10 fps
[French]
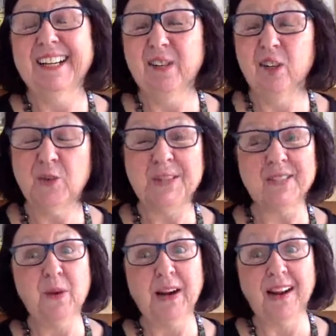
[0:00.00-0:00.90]
Donc, je me dis,
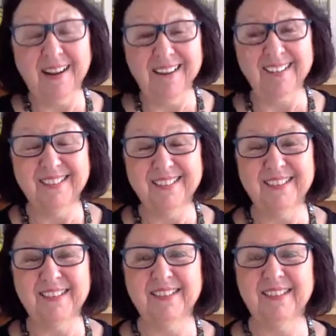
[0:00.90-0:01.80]
waouh,
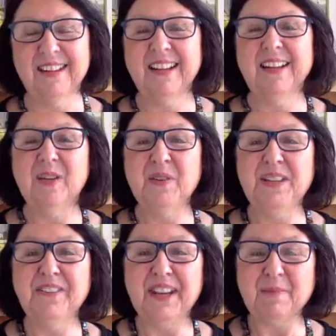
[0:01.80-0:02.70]

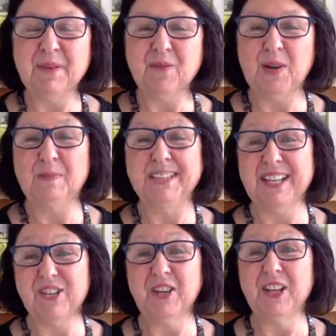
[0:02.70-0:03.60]
l'univers m'envoie le
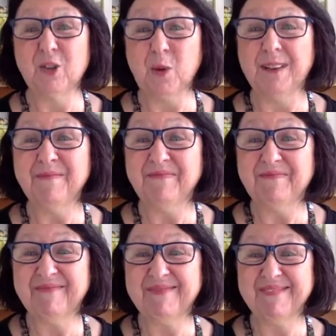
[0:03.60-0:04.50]
message de la joie.
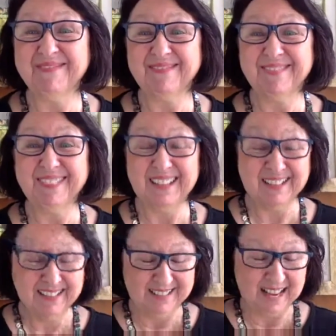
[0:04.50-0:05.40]

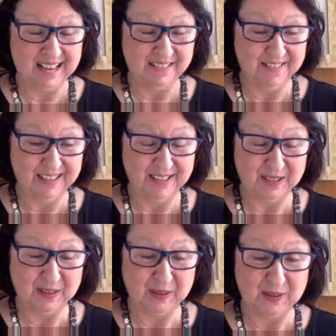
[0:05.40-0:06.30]

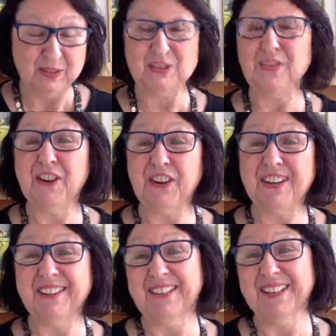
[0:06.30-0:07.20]
Avec euh, les
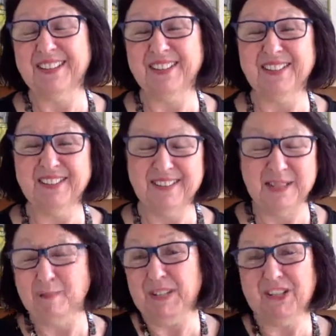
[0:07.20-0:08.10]
chevreuils, avec euh, les
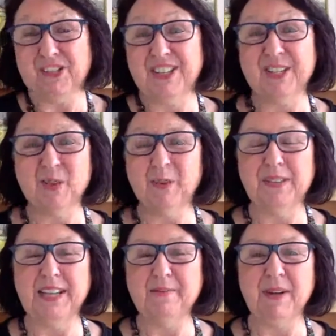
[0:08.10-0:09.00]
biches, ils sont
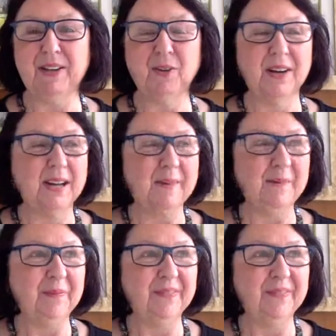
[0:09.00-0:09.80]
tellement adorables.